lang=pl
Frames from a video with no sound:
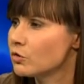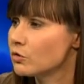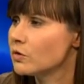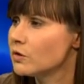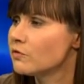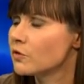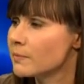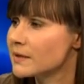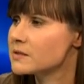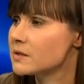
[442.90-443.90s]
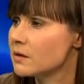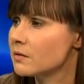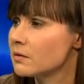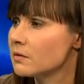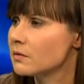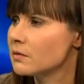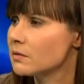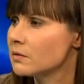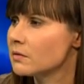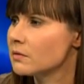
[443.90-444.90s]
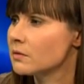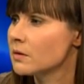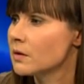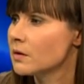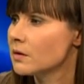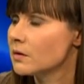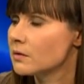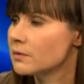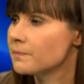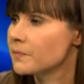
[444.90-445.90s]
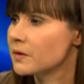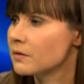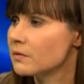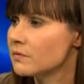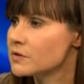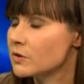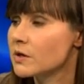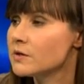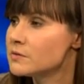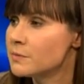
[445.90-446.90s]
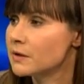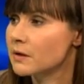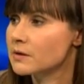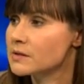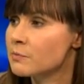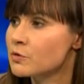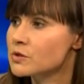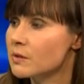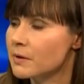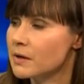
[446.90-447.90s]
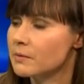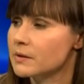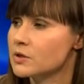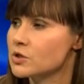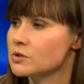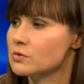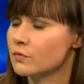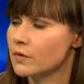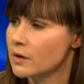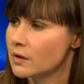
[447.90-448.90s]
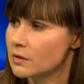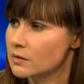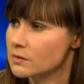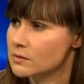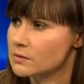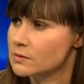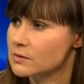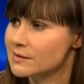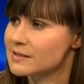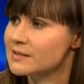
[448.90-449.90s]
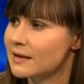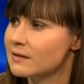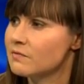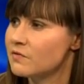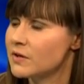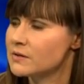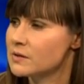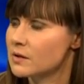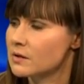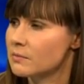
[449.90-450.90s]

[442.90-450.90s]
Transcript: no, no informacje e, e, Wysokiej Izbie, tak? Zapozna parlamentarzystów ze stanem wiedzy ja